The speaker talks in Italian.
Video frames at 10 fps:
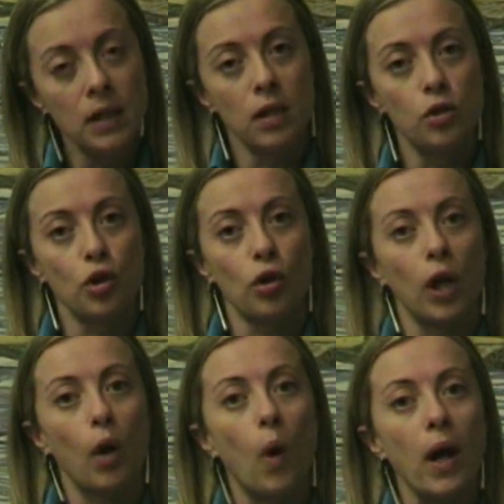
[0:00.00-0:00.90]
il giorno
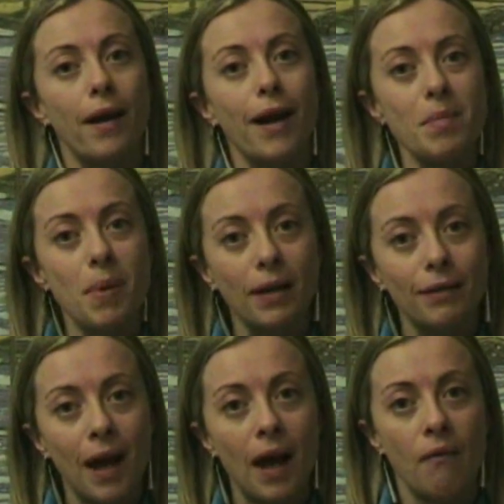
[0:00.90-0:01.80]
nel quale la
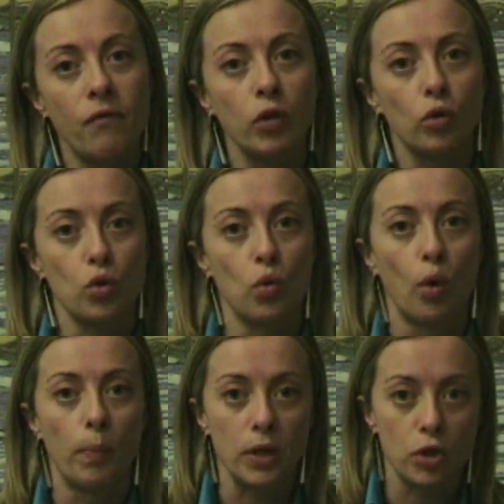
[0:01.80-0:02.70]
libertà ha vinto
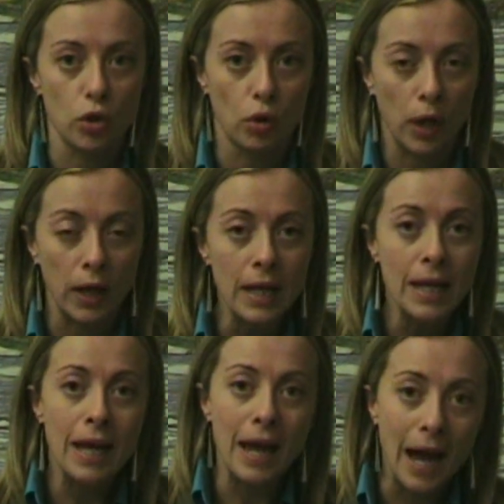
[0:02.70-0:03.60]
sull'oppressione.
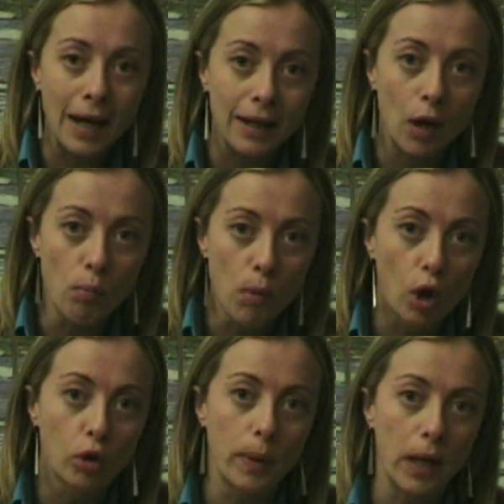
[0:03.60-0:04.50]
È anche un
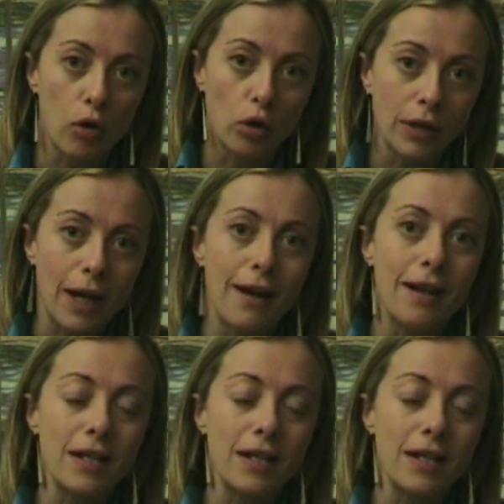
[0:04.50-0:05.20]
modo per ricordare le